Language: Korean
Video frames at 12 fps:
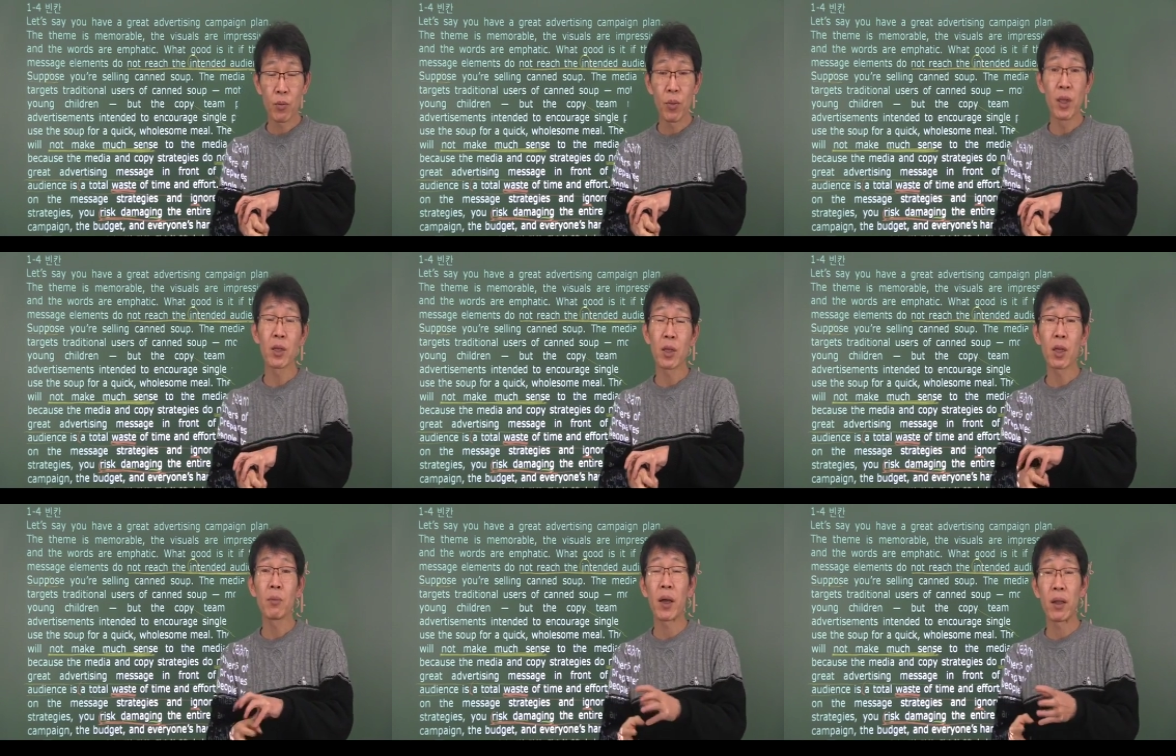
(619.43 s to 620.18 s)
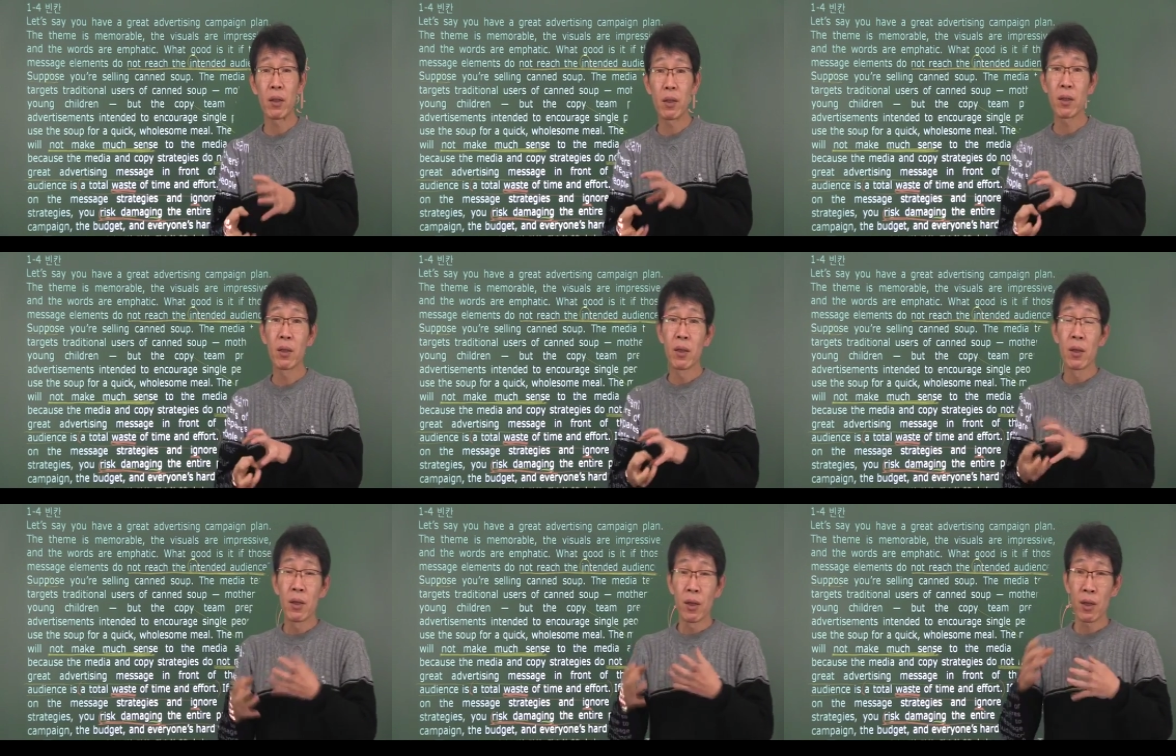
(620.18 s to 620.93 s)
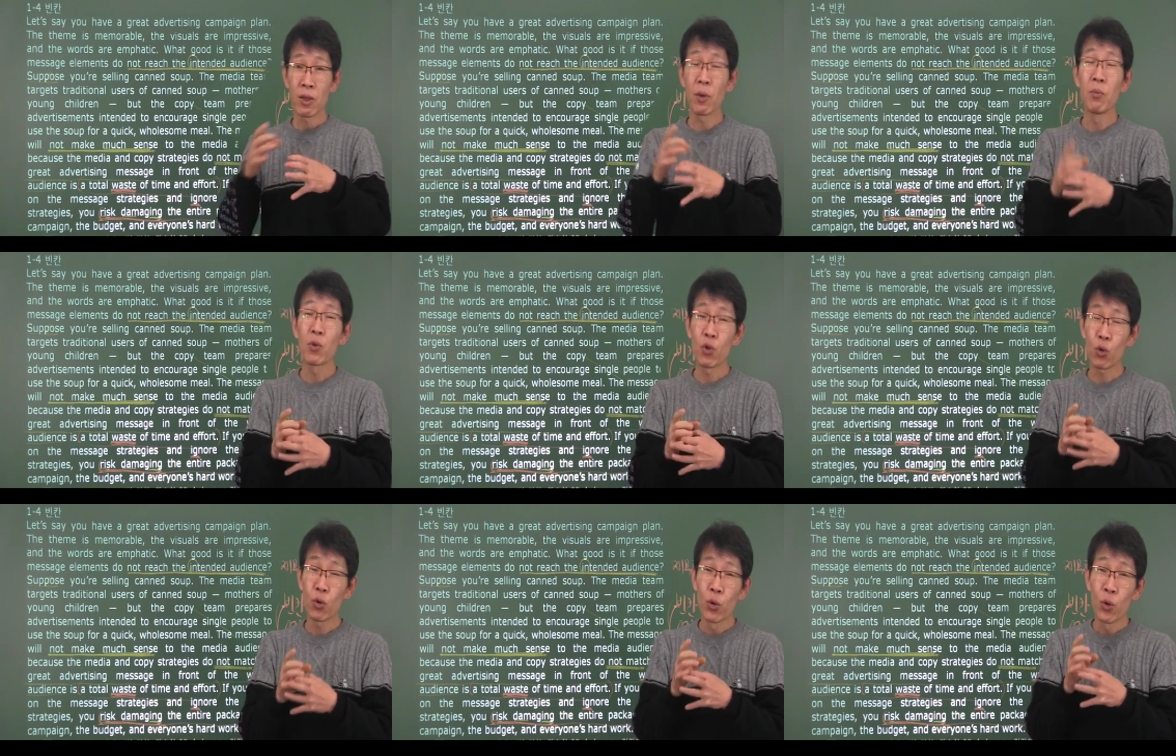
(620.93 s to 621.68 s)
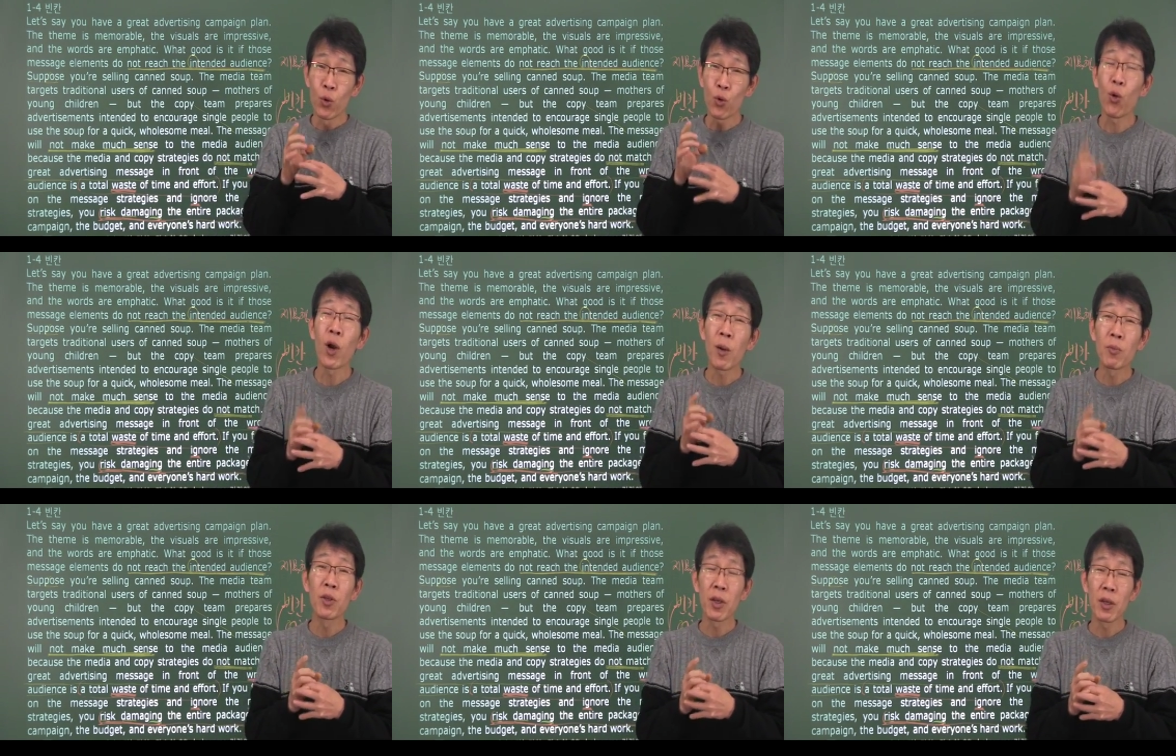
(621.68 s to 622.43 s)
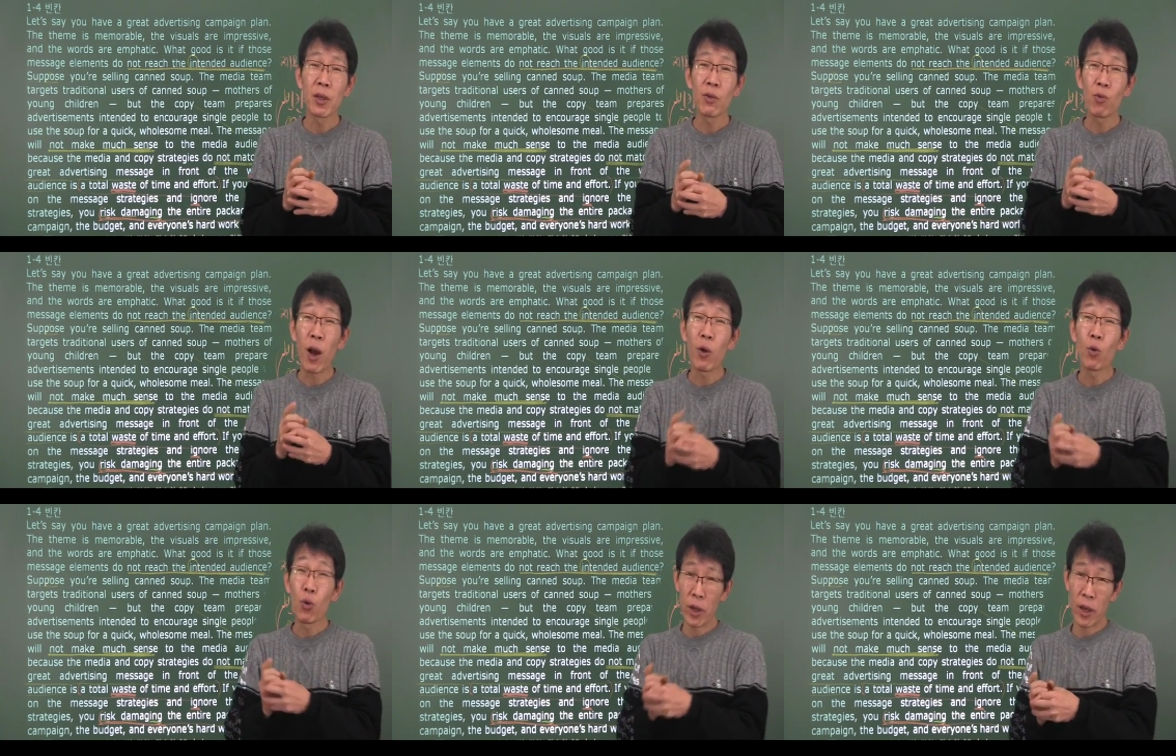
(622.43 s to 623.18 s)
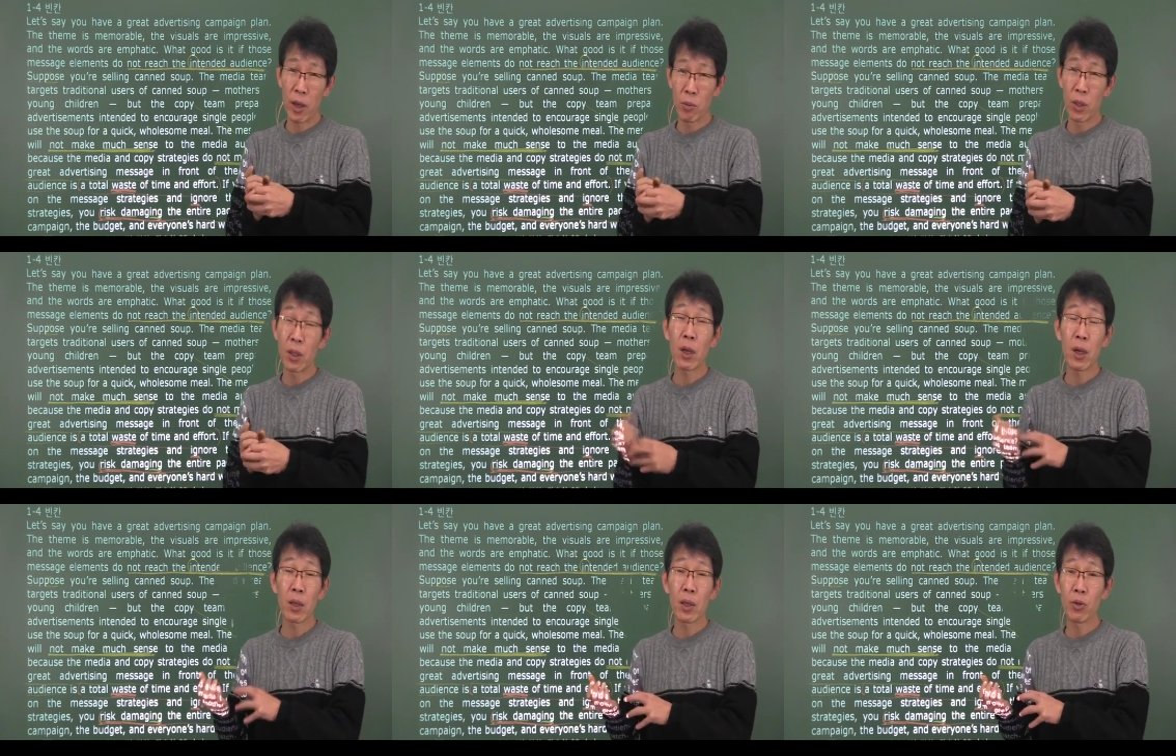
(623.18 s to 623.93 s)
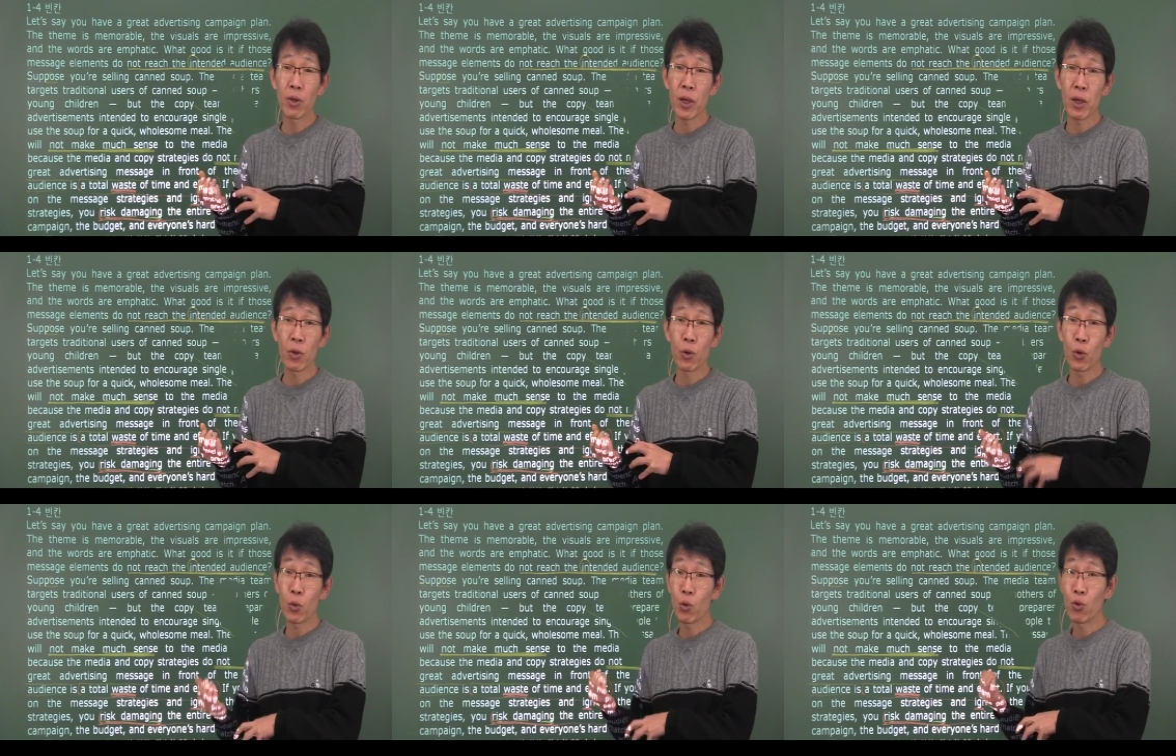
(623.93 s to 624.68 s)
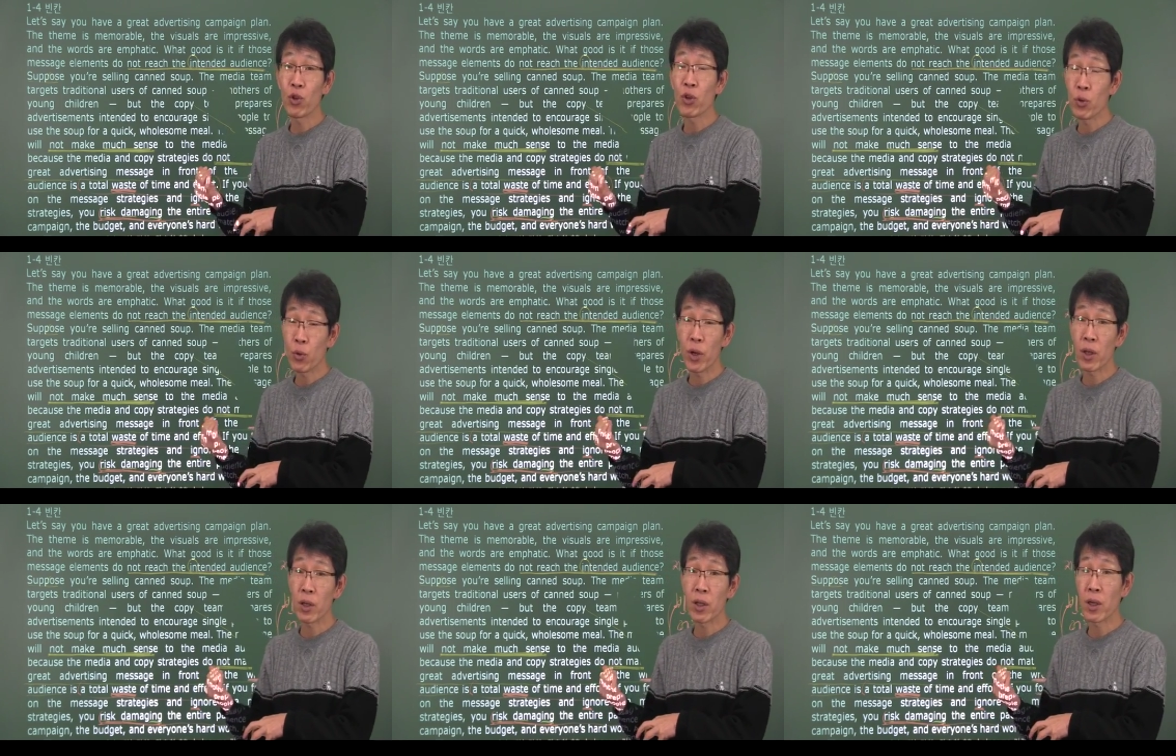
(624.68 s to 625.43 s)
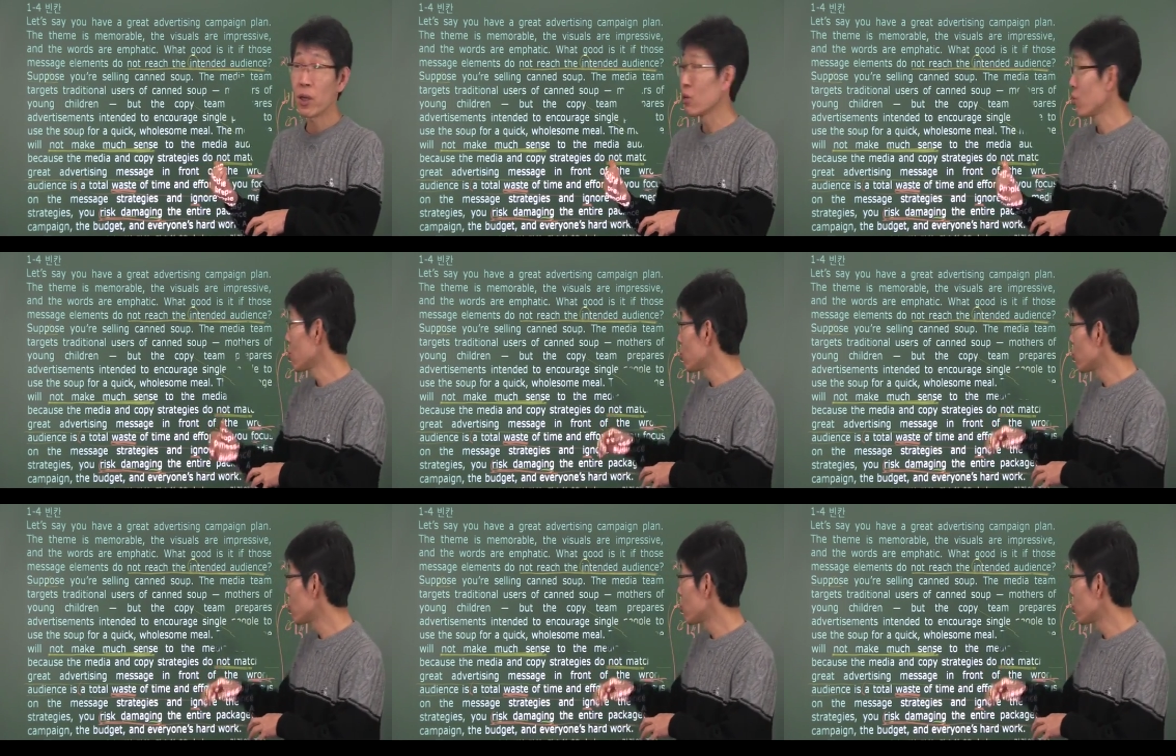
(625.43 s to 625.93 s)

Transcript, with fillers: 매체에 맞는 그러니까 점, 종합적인 광고계 뭐 이렇게 간다 해도 상관이 없고 좀 더 구체적으로 가는 게 낫겠죠.